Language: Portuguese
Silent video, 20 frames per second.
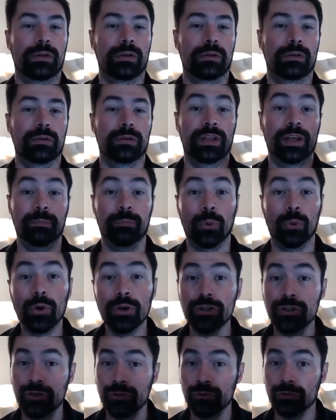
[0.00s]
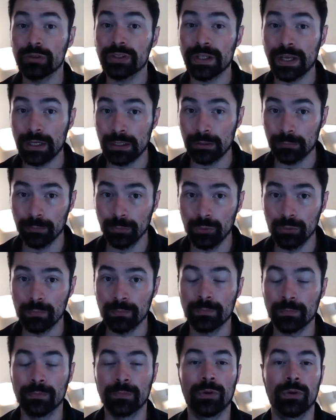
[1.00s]
Depois de um tempo,
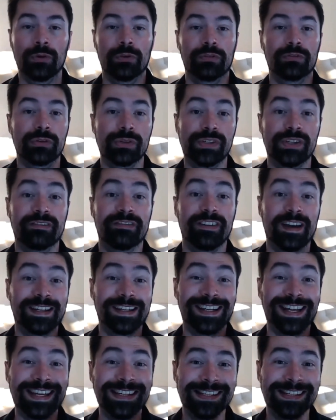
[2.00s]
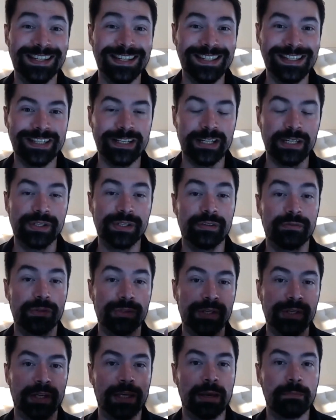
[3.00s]
você vai decidir se
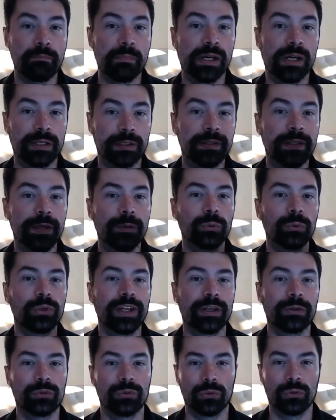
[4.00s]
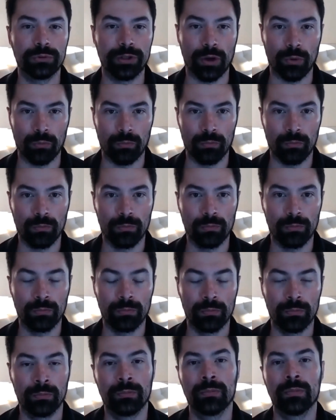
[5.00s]
você quer manter o dedo ou não.
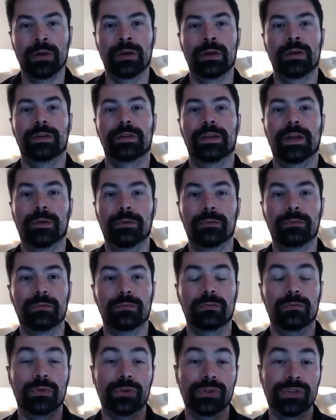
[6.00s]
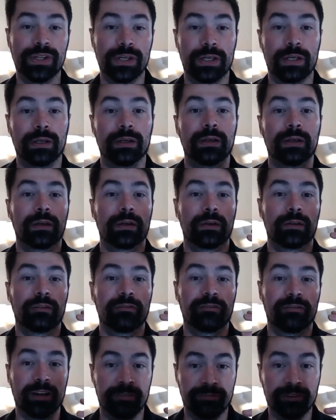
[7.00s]
Então, você
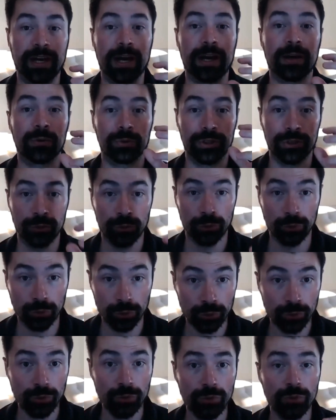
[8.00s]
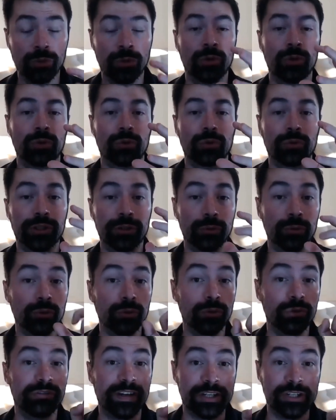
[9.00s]
vai ficar com o dedo duro, o dedo
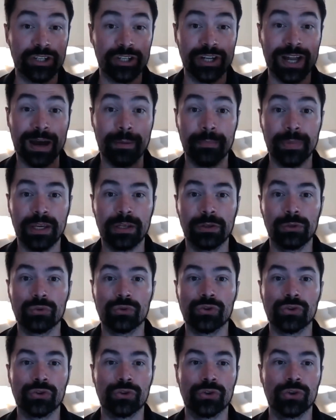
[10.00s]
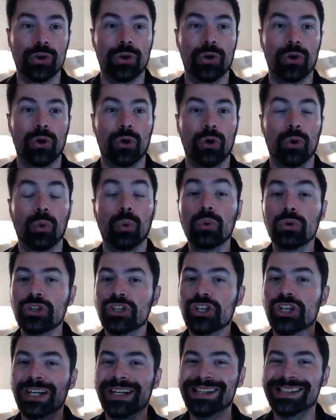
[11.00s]
duro vai te dar menos
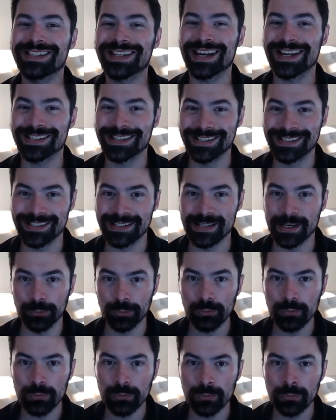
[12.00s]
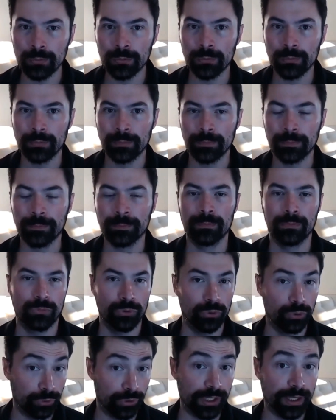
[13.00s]
utilização
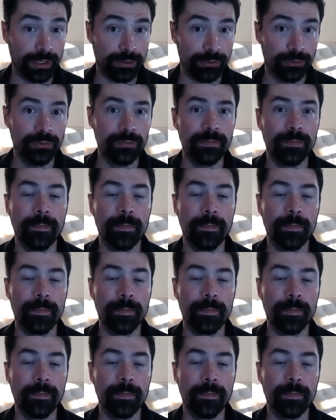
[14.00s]
do dedo.